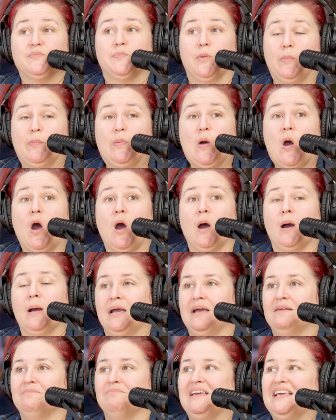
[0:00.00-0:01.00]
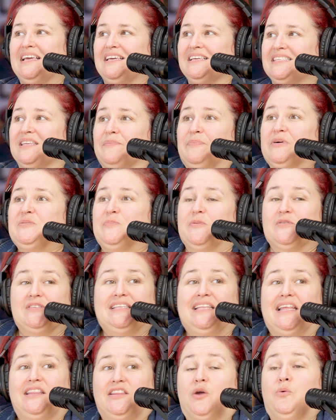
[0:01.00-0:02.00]
se peut pas. Ça se peut, mais c'est pas supposé
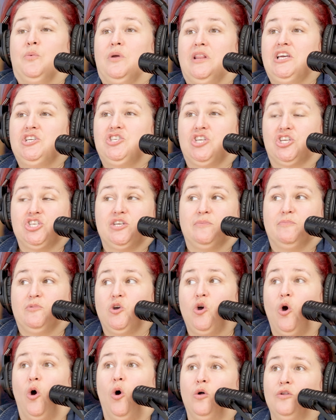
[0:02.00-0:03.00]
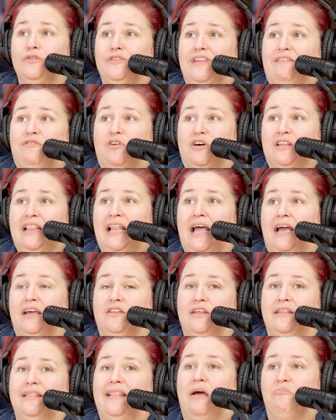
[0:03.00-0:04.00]
d'être un relationship goal d'avoir de l'air
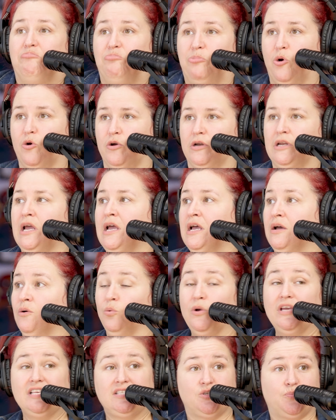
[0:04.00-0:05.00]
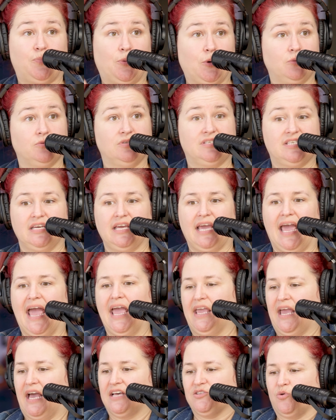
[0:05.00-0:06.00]
de, de la porn. Non, oui, tu peux dire,
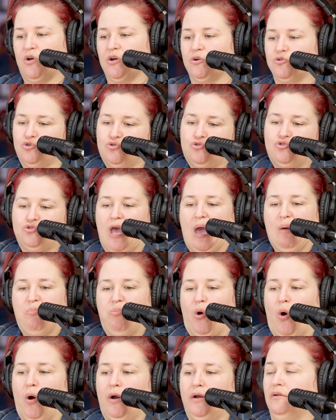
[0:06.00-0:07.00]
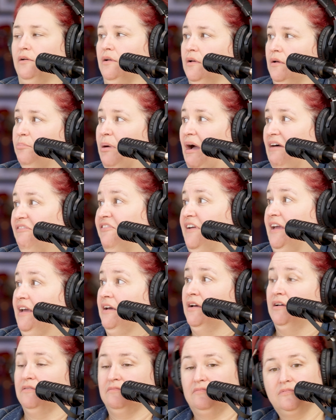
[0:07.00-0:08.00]
hey, à soir, on joue-tu à porn? Parfait.
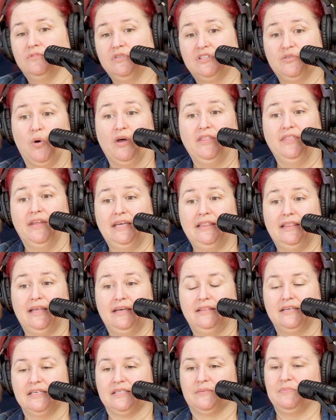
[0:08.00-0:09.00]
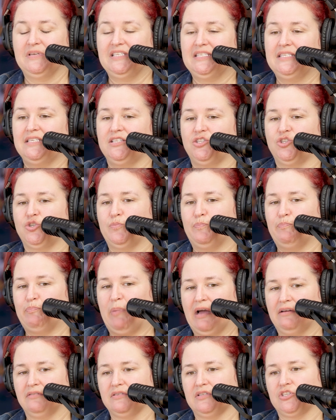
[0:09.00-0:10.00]
It's one night like this. Mais si tu
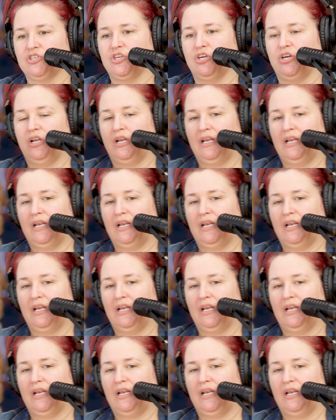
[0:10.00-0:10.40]
penses que